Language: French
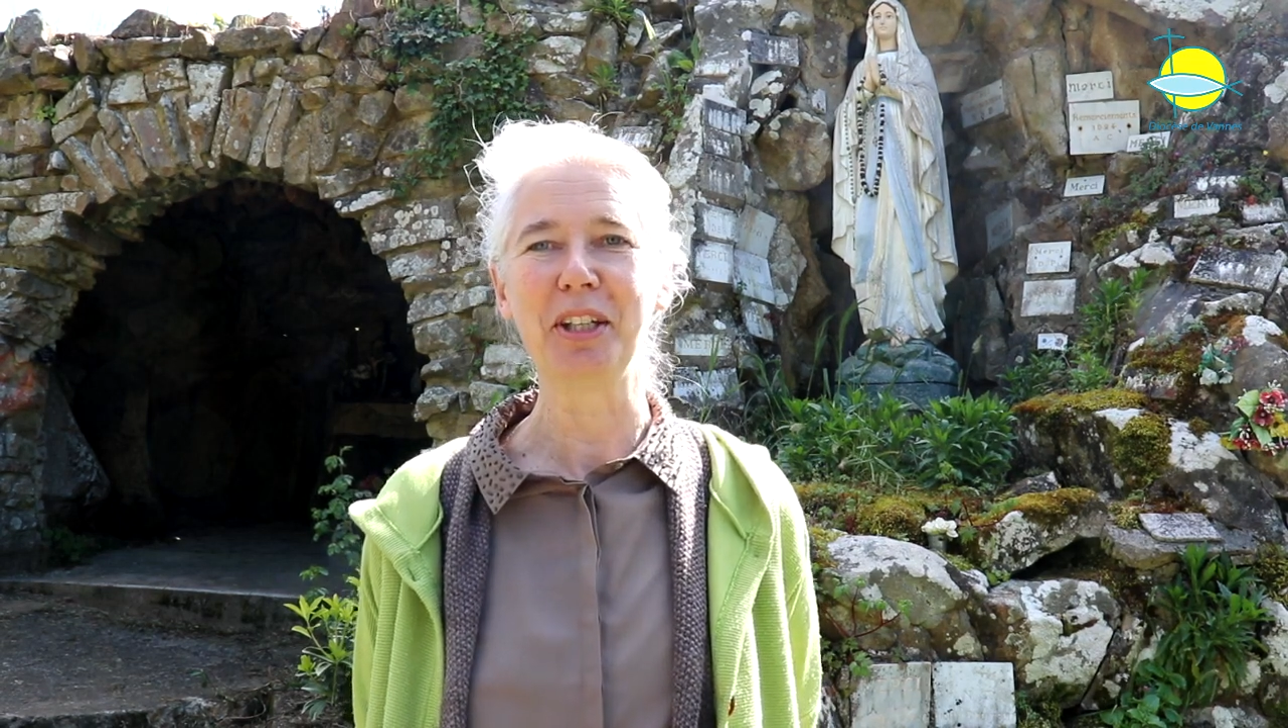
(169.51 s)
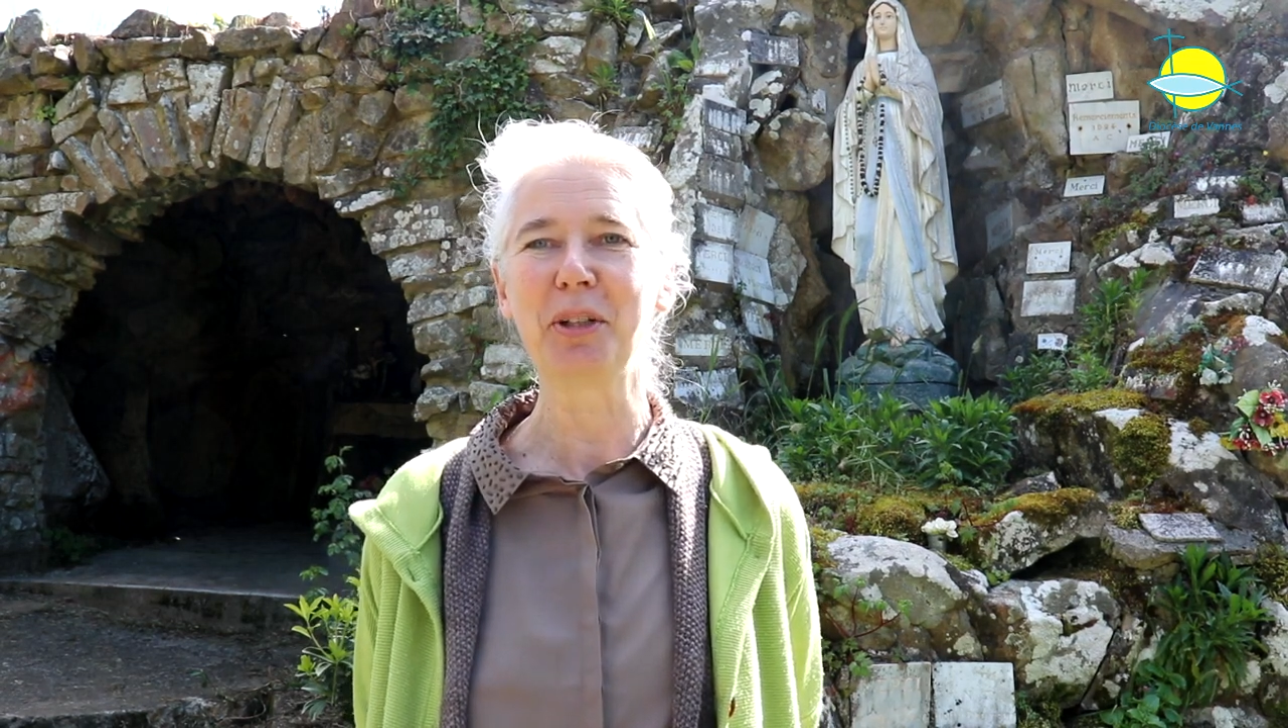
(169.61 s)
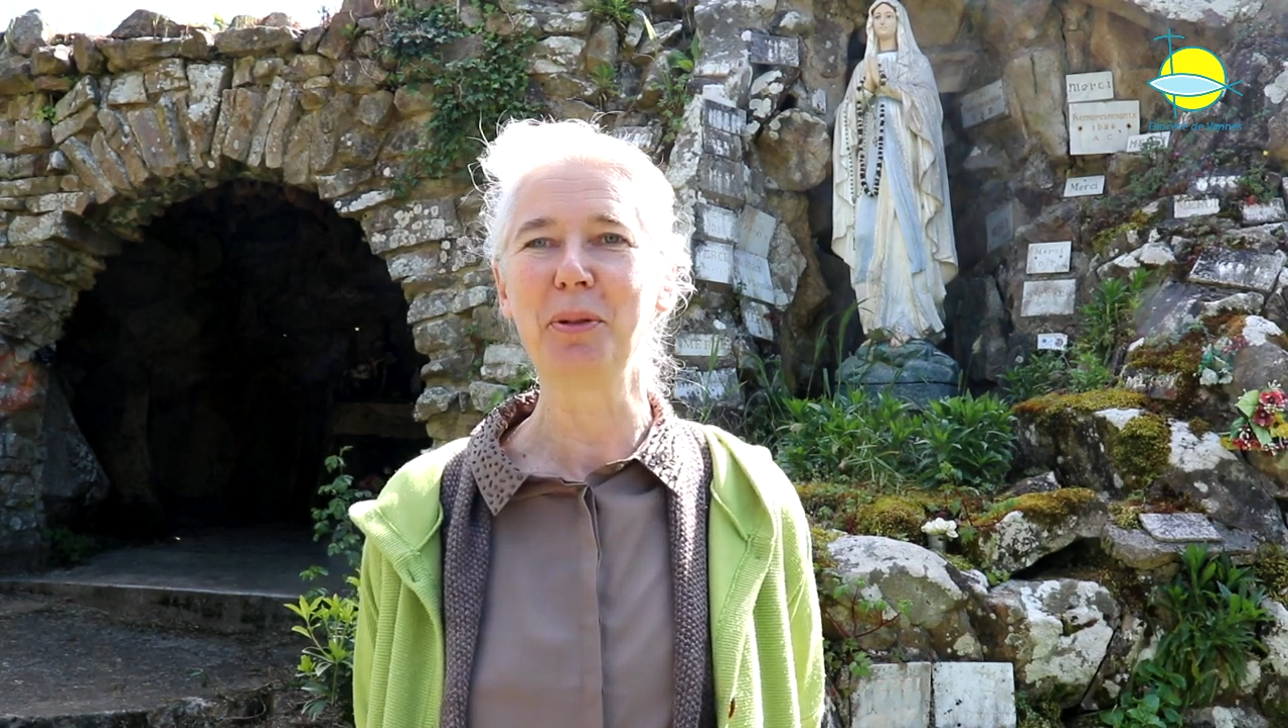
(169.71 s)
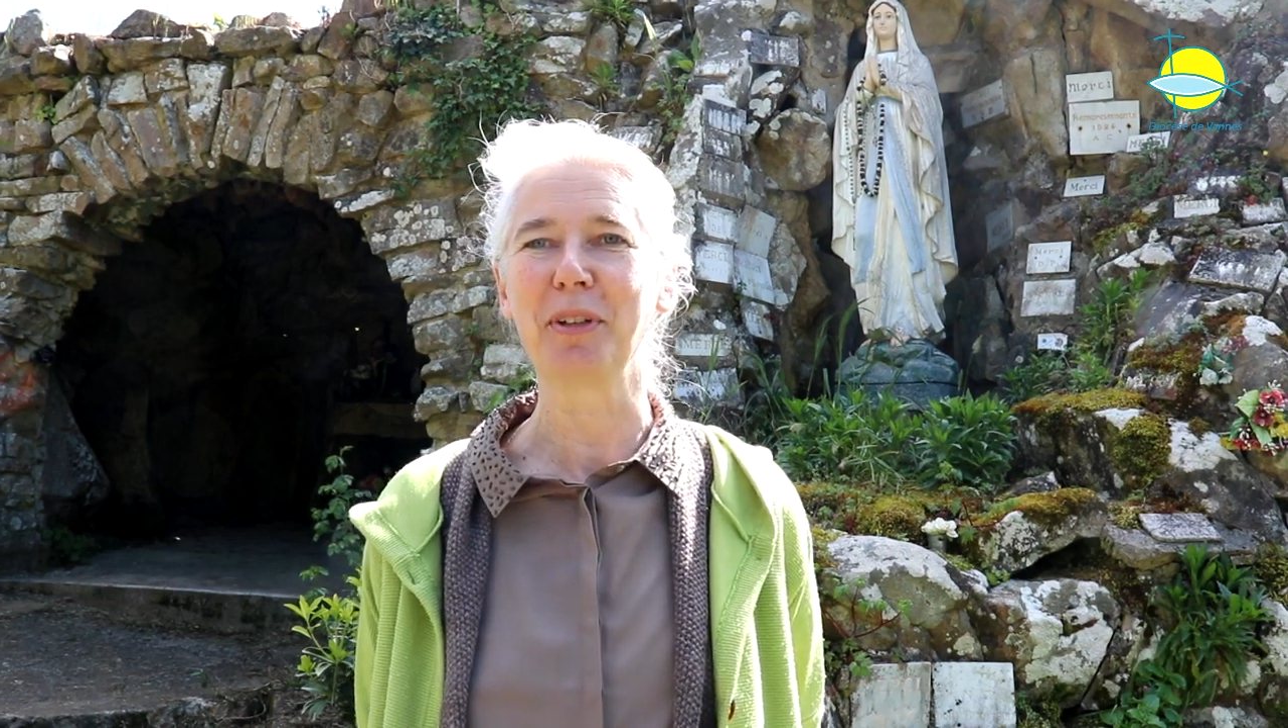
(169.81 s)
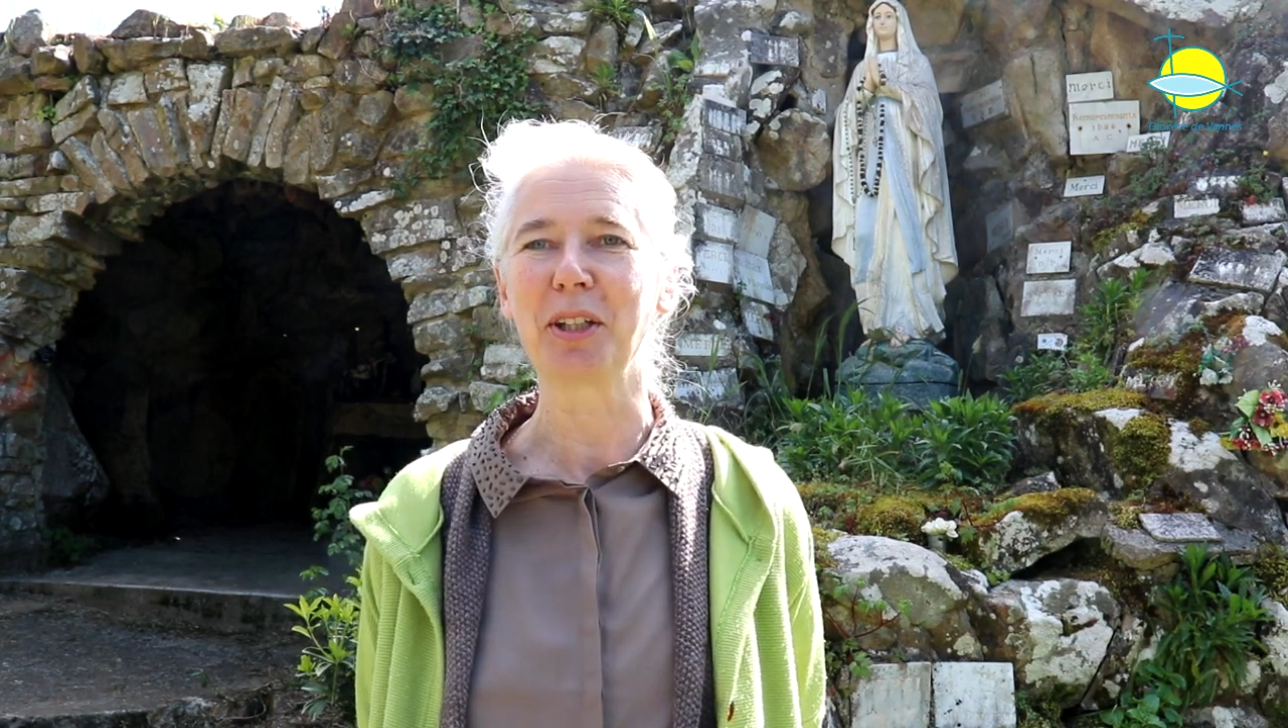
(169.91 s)
il
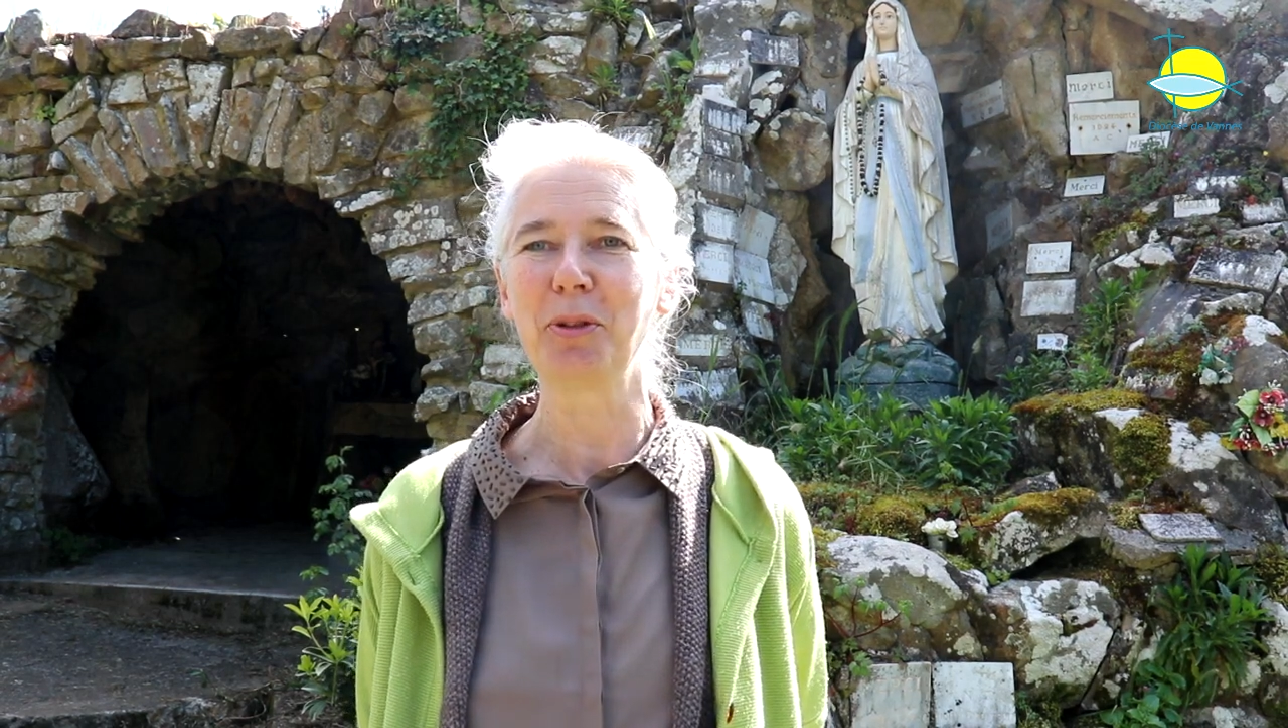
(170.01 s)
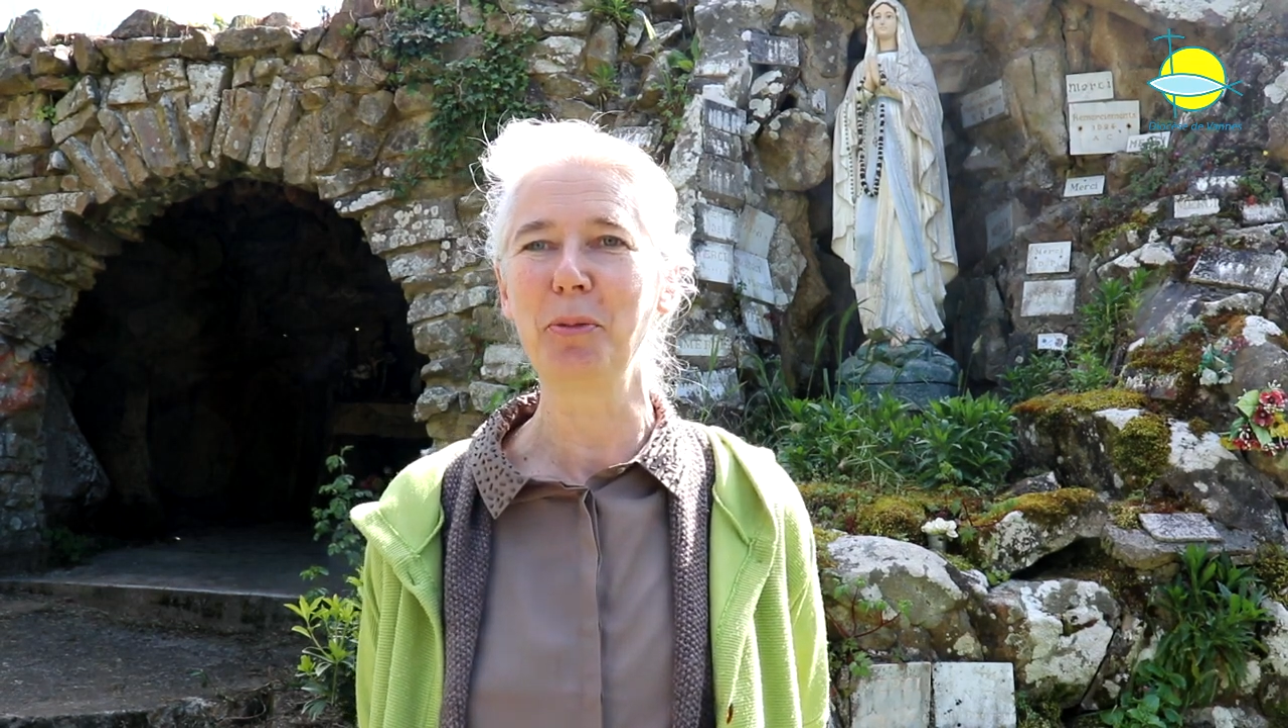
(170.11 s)
découvre avec